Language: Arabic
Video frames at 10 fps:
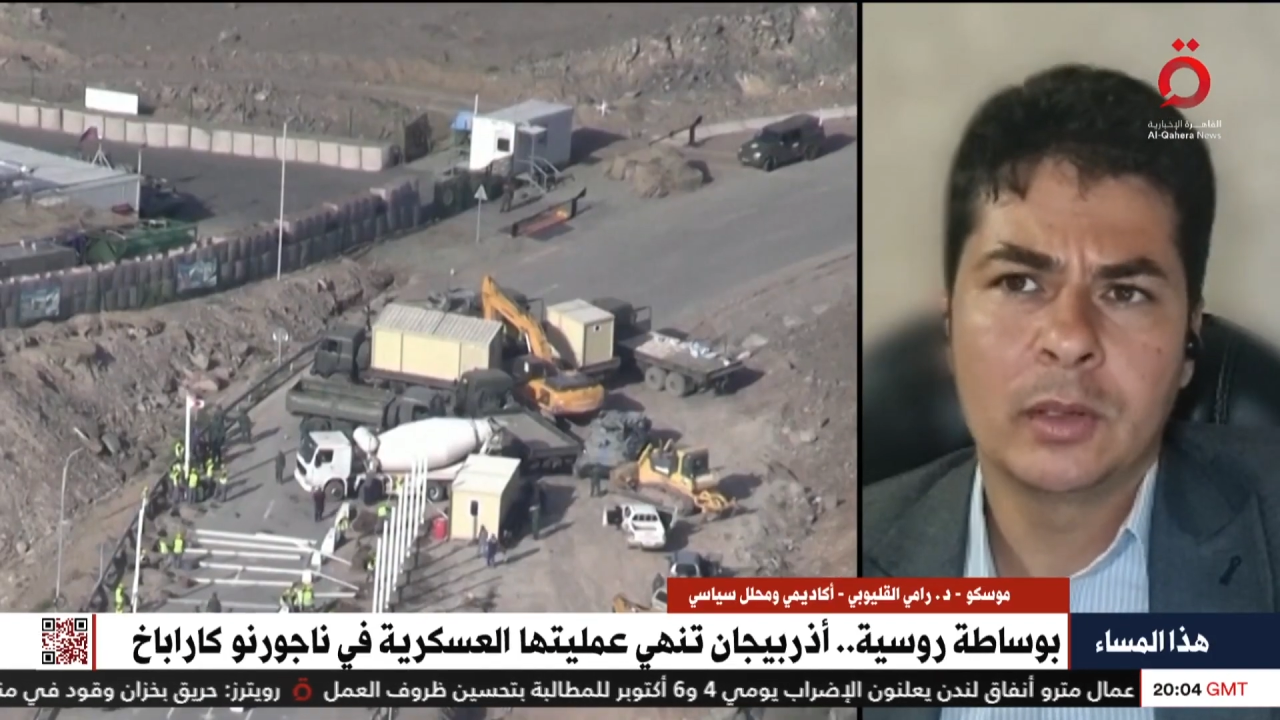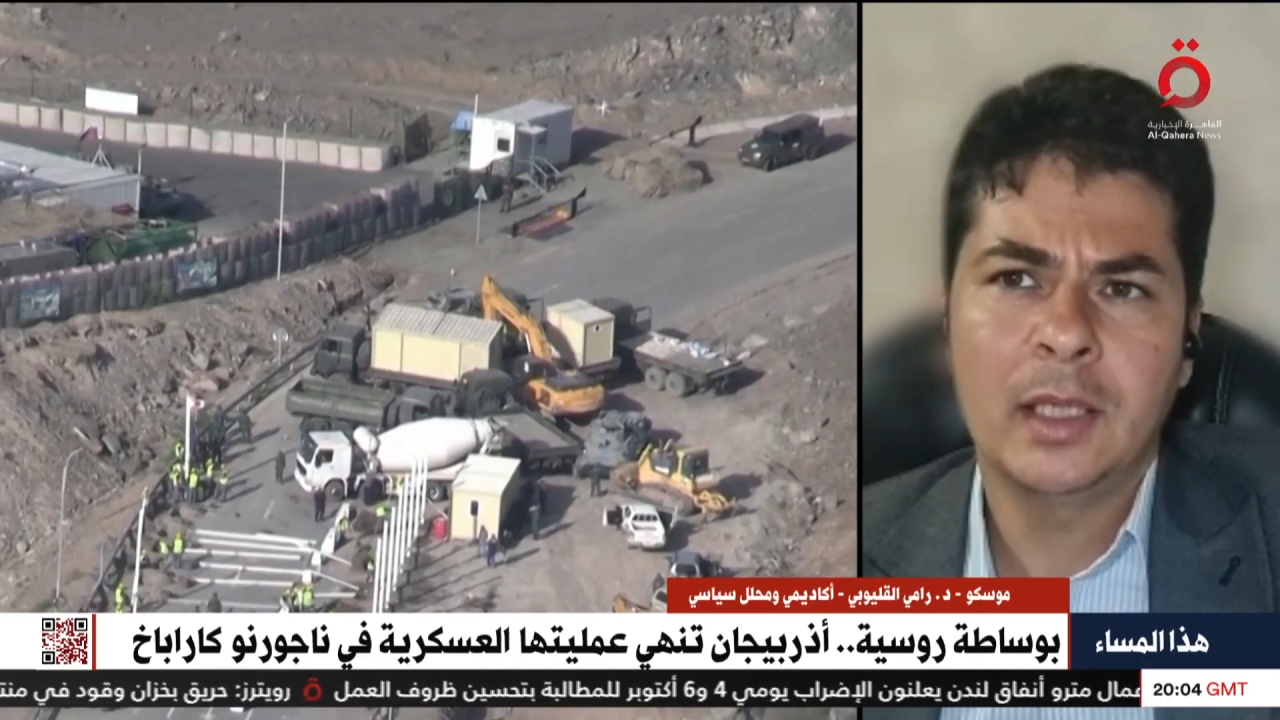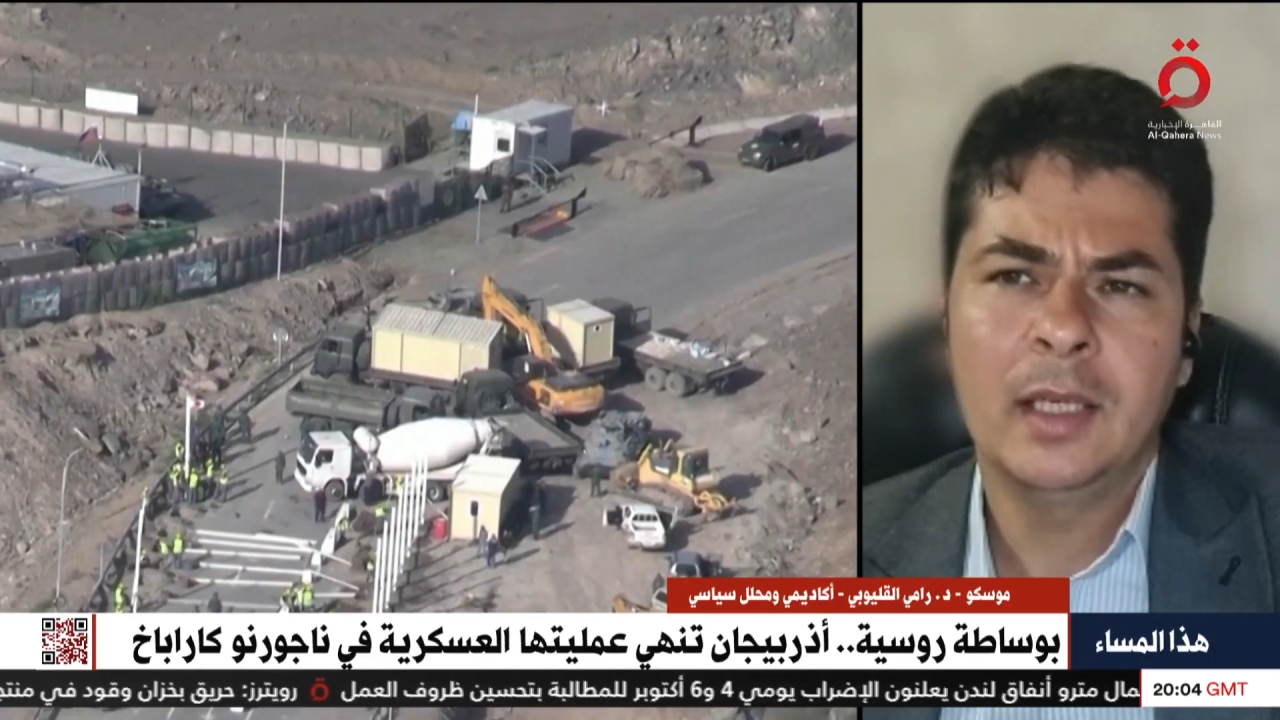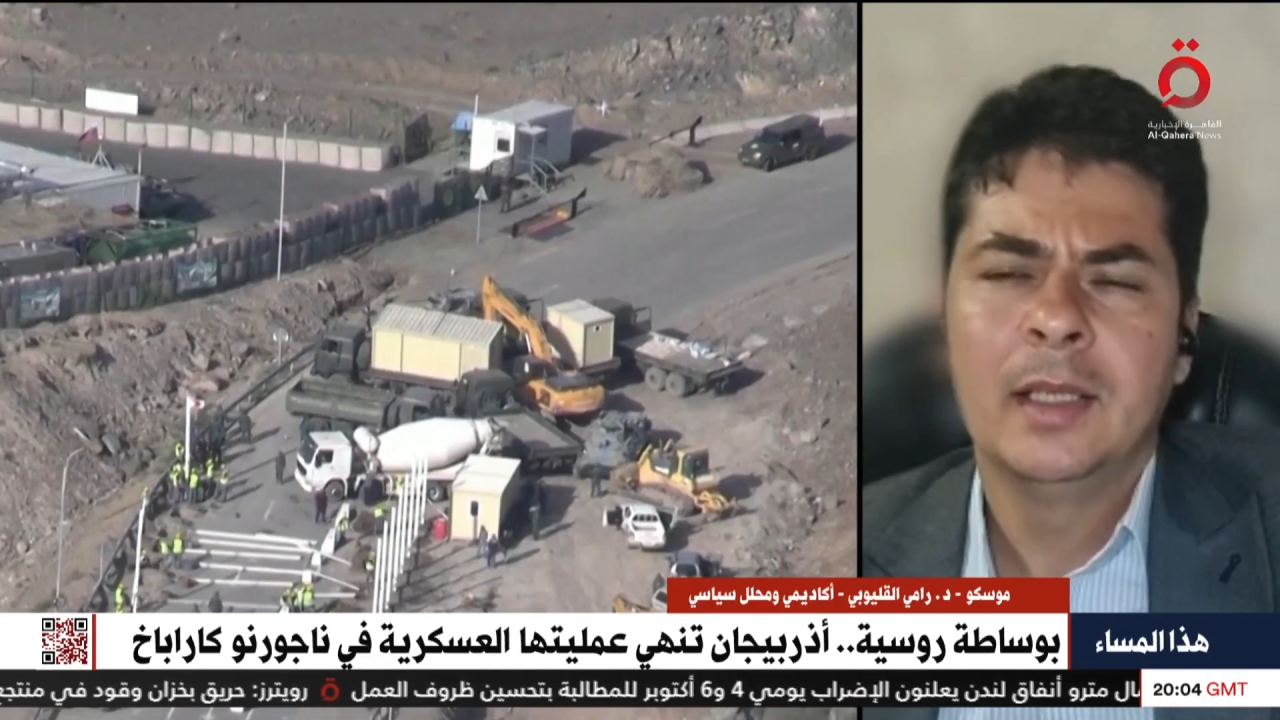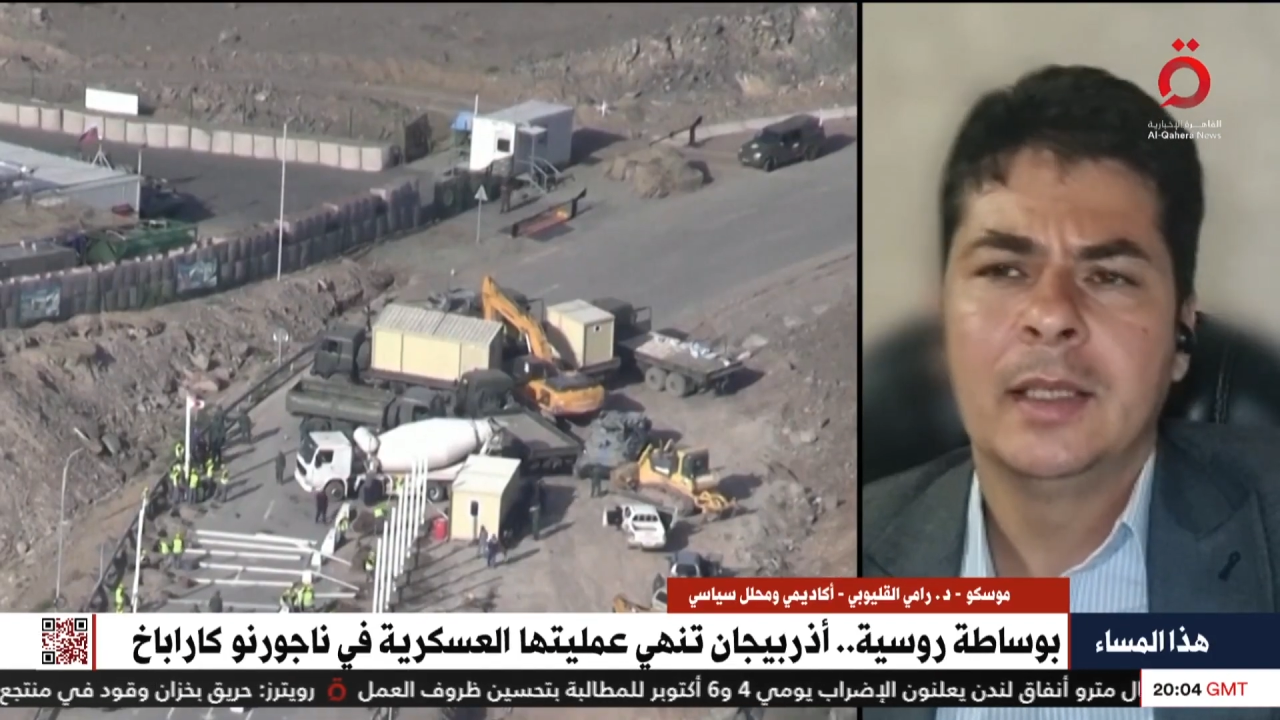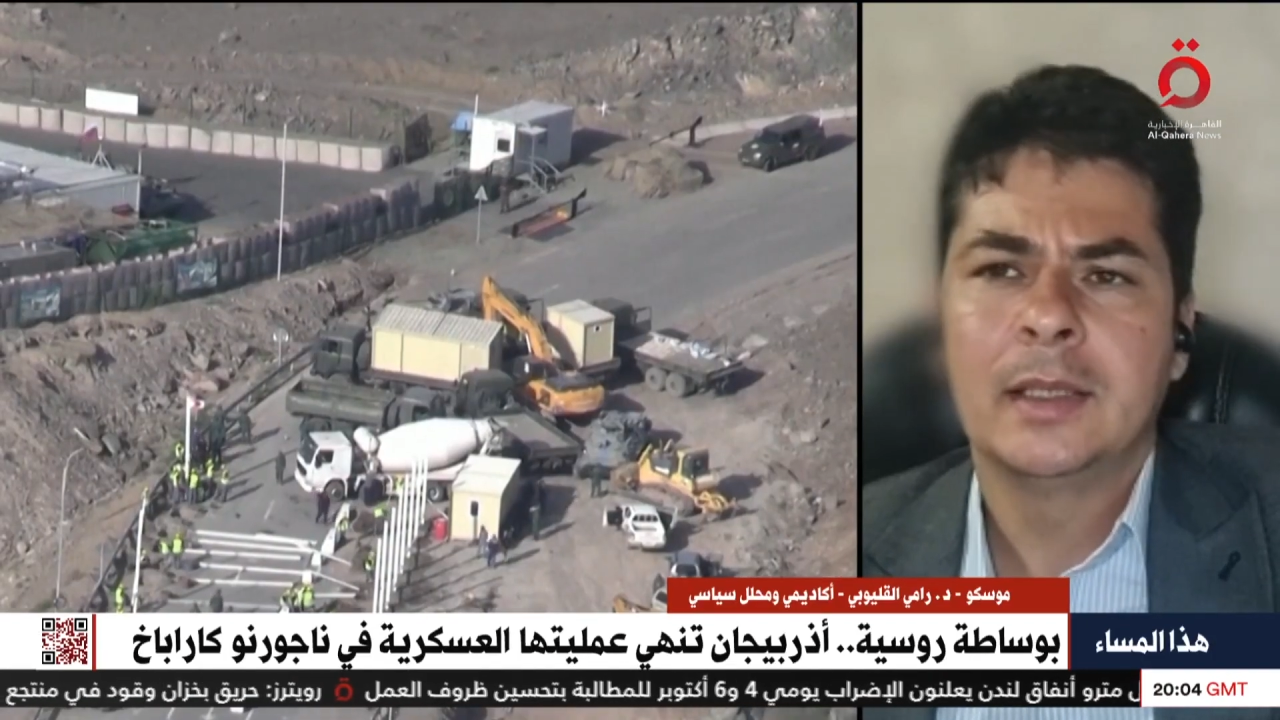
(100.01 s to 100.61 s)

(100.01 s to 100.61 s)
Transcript: هنا